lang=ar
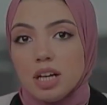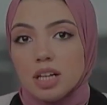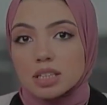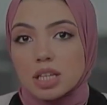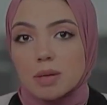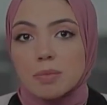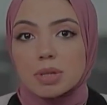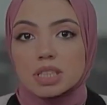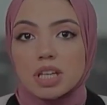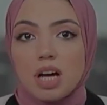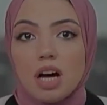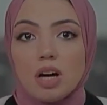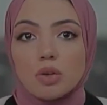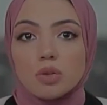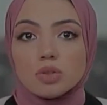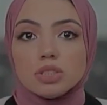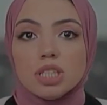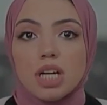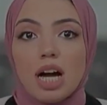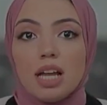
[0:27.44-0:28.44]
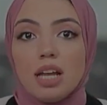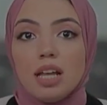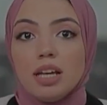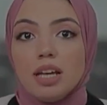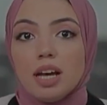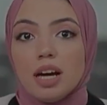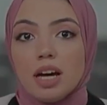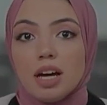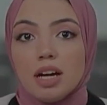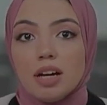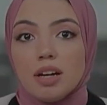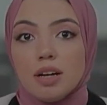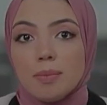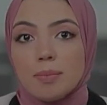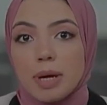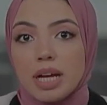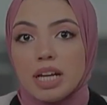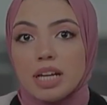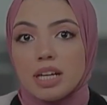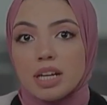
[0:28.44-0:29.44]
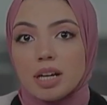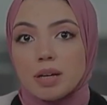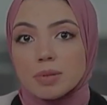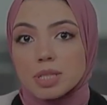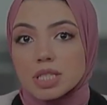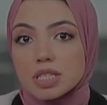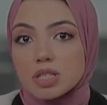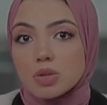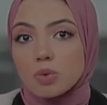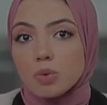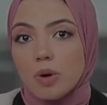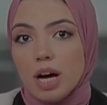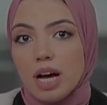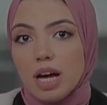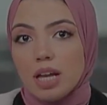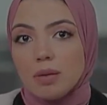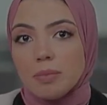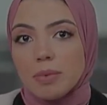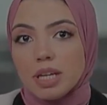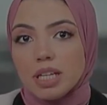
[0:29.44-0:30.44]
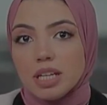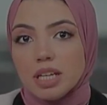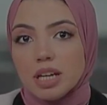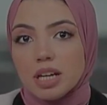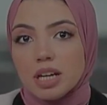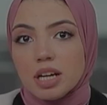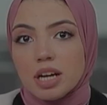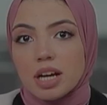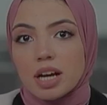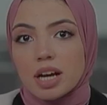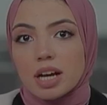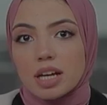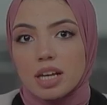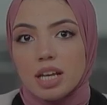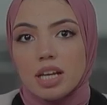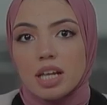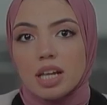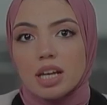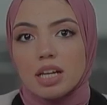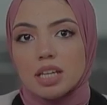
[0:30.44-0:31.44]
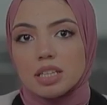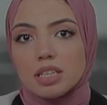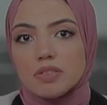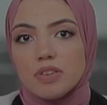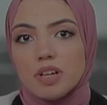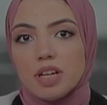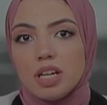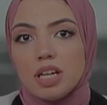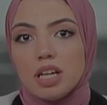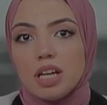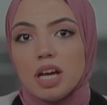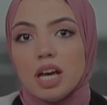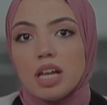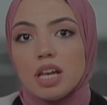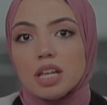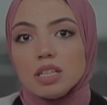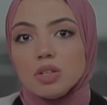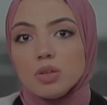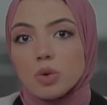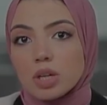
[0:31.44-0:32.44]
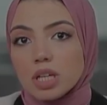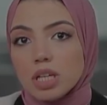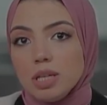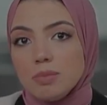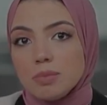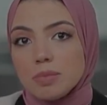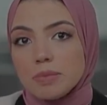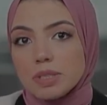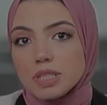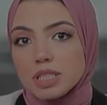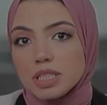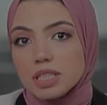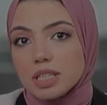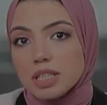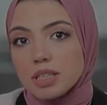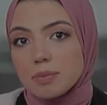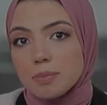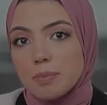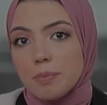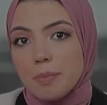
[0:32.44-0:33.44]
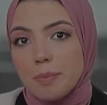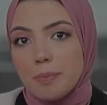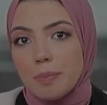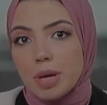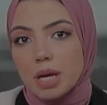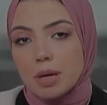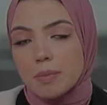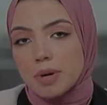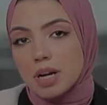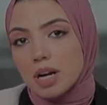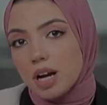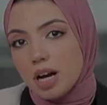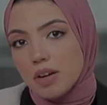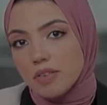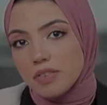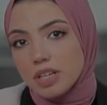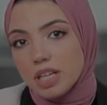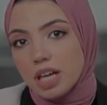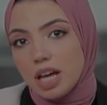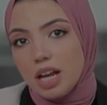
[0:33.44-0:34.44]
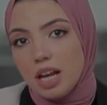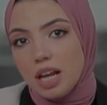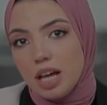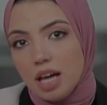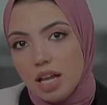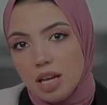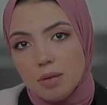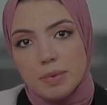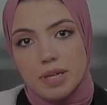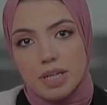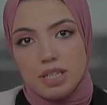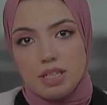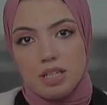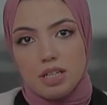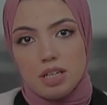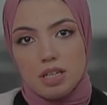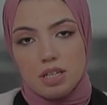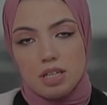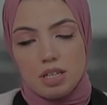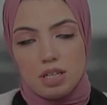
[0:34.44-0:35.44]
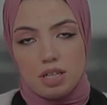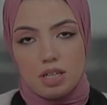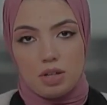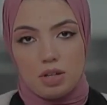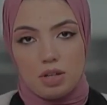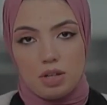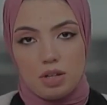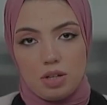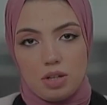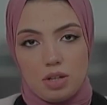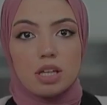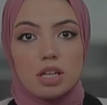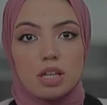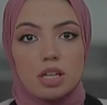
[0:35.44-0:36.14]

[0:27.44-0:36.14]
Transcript: تم التعاقد عليها بين مصر وألمانيا خلال الاحتفال الذي أقيم من بيرمنهافن الألمانية وألقى